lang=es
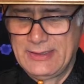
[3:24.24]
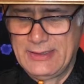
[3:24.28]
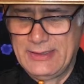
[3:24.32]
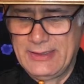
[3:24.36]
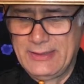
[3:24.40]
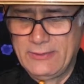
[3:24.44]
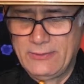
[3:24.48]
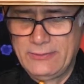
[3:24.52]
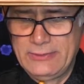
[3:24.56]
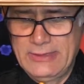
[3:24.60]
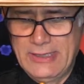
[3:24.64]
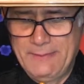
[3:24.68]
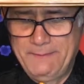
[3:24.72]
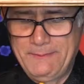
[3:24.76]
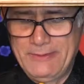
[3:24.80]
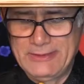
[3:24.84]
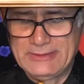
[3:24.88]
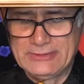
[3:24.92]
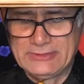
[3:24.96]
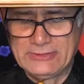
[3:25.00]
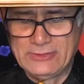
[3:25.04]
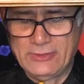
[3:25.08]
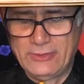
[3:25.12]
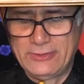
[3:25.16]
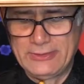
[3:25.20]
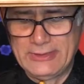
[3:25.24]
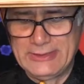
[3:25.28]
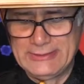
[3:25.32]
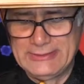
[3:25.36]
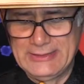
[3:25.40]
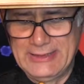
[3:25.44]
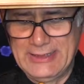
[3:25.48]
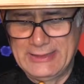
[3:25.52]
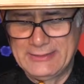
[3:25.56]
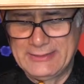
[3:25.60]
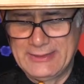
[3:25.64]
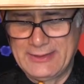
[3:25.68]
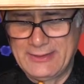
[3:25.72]
en una persona
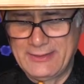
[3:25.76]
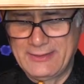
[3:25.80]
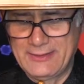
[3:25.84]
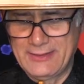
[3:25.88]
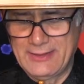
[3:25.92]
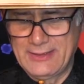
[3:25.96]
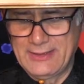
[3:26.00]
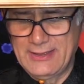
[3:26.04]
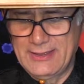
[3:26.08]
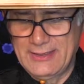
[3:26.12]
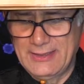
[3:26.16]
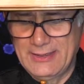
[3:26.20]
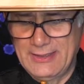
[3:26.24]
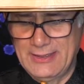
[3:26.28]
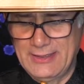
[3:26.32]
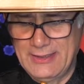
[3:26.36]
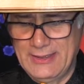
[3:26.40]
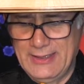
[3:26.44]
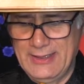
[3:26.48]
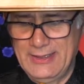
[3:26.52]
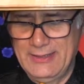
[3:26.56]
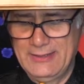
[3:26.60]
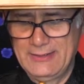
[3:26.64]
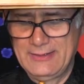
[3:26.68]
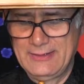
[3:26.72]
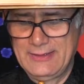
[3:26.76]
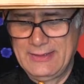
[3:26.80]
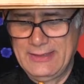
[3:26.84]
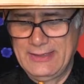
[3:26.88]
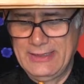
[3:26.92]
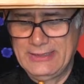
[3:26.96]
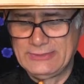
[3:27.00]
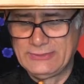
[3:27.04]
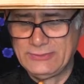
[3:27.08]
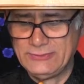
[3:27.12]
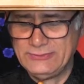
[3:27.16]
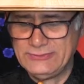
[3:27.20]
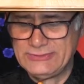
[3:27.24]
de la tercera edad
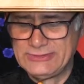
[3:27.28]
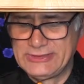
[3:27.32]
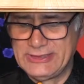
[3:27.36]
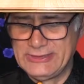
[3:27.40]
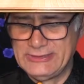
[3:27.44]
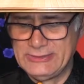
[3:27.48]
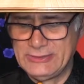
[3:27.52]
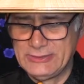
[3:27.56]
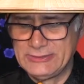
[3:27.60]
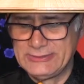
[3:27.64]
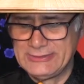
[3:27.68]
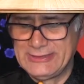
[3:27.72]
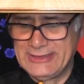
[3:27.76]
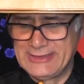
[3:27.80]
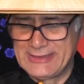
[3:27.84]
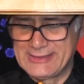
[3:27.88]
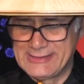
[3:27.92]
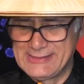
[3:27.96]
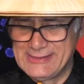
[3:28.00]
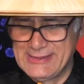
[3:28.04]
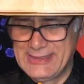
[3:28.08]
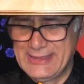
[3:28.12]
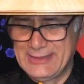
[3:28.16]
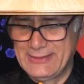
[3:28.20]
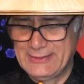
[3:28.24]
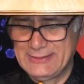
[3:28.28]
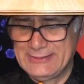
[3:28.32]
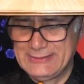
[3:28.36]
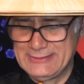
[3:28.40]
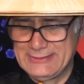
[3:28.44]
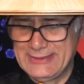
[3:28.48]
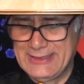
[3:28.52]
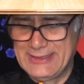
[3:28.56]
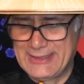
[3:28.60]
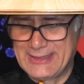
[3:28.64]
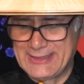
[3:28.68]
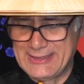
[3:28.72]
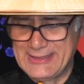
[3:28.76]
es un signo
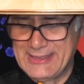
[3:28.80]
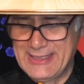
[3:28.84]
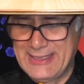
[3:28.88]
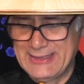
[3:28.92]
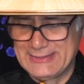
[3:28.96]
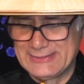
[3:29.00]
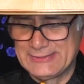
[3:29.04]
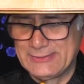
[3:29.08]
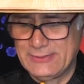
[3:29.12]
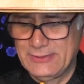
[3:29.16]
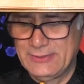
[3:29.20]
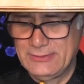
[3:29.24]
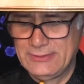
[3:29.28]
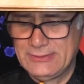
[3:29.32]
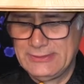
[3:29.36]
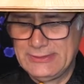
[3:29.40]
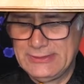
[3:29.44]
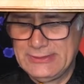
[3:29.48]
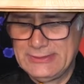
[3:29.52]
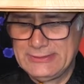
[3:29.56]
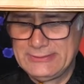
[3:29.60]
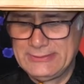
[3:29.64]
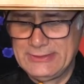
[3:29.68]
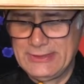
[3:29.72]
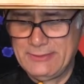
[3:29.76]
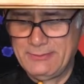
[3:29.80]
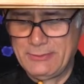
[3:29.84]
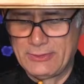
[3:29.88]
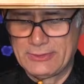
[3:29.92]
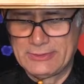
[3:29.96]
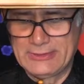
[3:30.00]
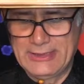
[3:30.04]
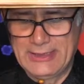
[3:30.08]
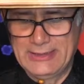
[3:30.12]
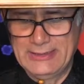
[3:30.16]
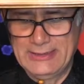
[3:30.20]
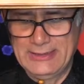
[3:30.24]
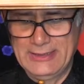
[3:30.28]
de riesgo de
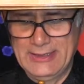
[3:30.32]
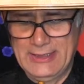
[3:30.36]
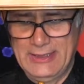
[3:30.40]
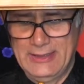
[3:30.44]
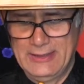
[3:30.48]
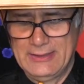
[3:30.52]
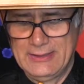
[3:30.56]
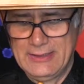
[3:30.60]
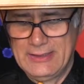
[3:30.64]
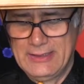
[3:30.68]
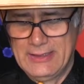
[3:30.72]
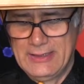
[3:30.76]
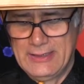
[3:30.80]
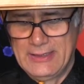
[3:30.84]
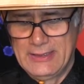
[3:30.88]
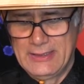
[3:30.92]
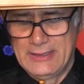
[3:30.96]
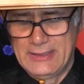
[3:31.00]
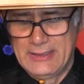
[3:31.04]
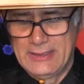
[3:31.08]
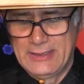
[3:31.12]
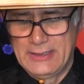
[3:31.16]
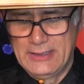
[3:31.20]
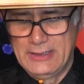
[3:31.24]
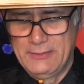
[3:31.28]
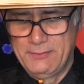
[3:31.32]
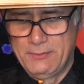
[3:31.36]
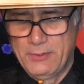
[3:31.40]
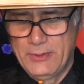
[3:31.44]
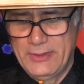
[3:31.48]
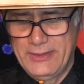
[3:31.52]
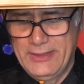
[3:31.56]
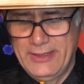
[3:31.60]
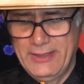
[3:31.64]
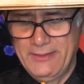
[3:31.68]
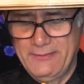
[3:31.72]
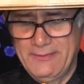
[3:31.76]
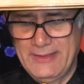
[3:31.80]
mortalidad y
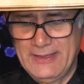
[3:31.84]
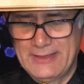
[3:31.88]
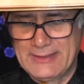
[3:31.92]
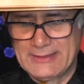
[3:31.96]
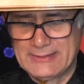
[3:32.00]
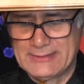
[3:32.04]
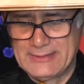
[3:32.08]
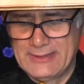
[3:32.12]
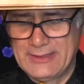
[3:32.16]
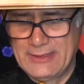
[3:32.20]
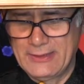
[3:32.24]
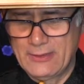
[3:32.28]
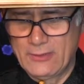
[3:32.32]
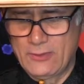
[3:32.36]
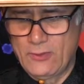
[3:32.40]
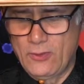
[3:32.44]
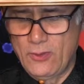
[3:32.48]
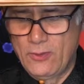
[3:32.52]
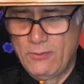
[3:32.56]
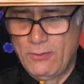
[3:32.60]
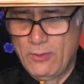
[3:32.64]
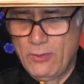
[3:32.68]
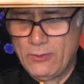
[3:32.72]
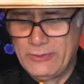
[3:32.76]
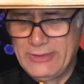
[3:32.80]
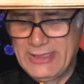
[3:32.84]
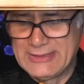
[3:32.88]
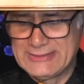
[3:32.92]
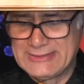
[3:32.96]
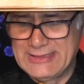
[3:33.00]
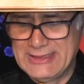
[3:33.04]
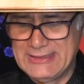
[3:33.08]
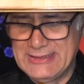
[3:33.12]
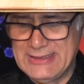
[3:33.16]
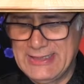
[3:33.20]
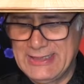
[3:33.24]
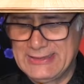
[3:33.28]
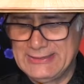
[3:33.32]
puede verse como una
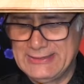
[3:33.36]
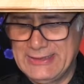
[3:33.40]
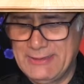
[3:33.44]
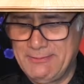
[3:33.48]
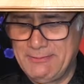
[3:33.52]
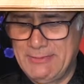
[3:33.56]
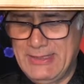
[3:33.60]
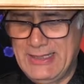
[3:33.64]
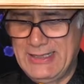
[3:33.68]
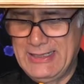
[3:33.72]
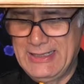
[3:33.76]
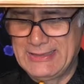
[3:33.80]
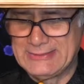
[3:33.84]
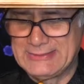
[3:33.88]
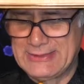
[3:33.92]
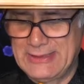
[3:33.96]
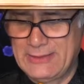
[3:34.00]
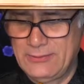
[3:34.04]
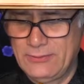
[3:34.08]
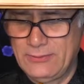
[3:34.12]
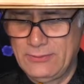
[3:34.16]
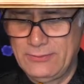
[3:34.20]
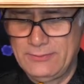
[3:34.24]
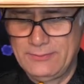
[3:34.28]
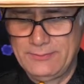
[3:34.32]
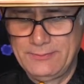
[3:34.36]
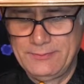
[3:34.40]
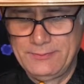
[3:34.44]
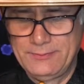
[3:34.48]
señal de mala salud.